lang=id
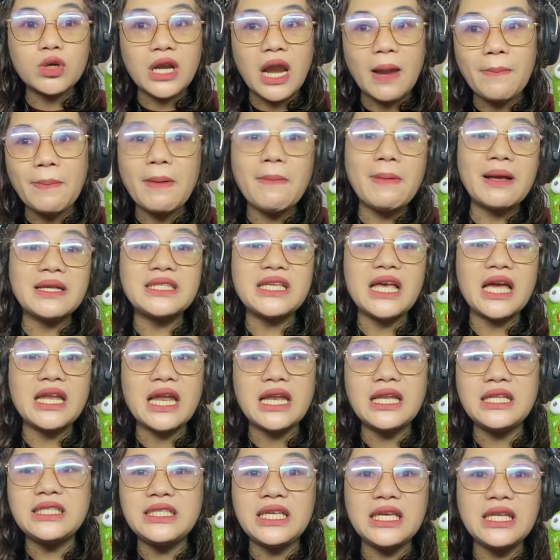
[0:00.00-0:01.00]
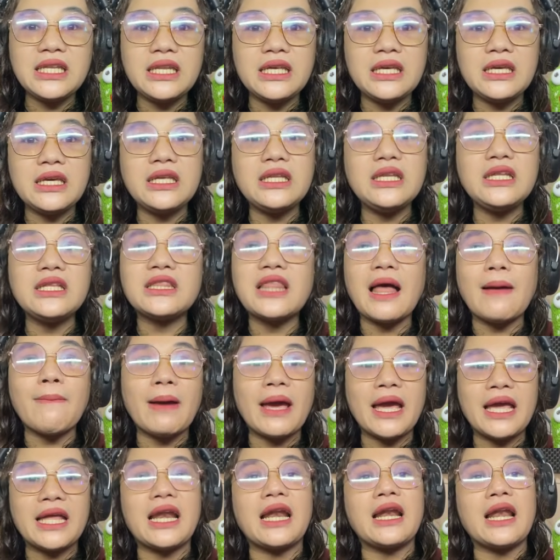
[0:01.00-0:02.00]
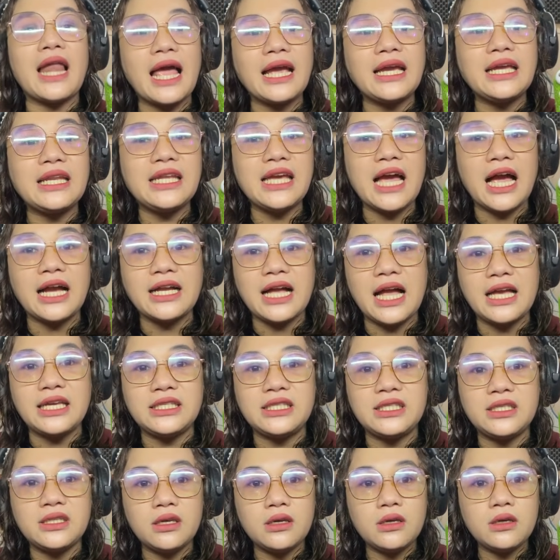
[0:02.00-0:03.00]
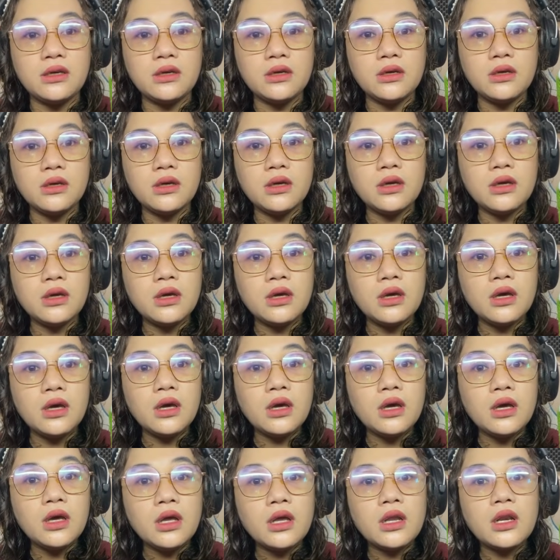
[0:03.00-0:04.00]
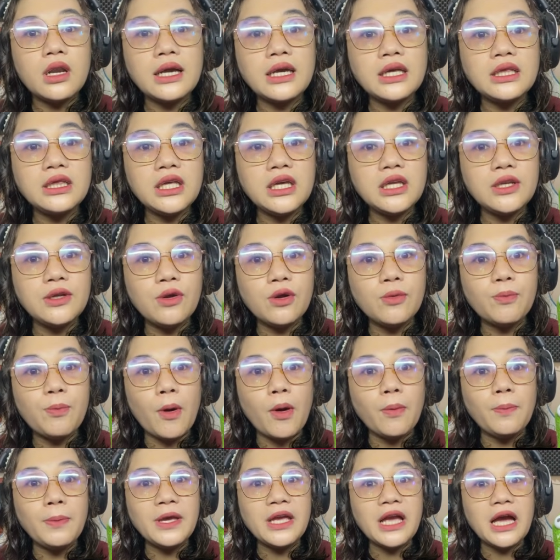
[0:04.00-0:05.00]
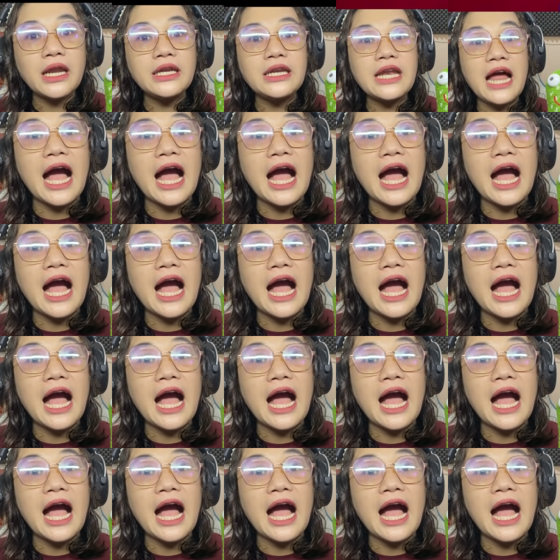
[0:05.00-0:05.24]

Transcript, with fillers: tuh kenapa masih ada di sini. Ini tambah heran lagi dia, guys lagi tidur popinya